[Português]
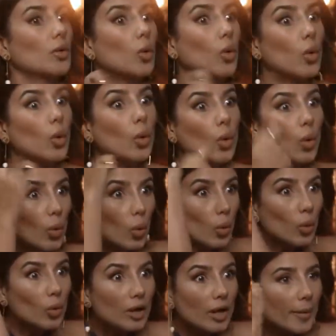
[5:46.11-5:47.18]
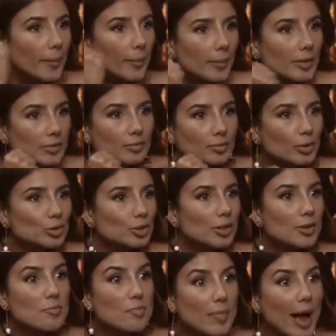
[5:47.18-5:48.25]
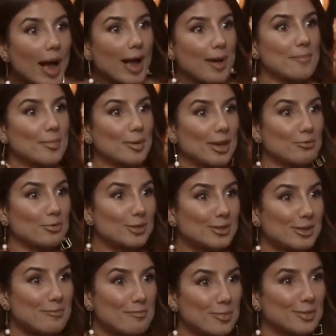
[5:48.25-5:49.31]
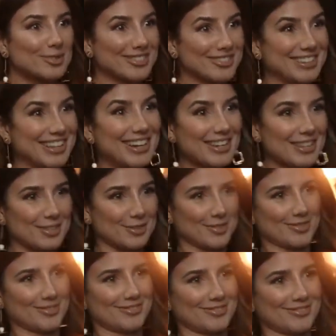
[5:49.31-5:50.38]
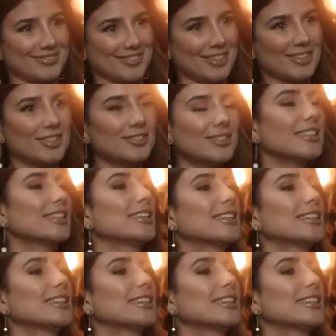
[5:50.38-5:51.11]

Gorro, não pode gripar, porque você não pode gripar. Era isso, entendeu?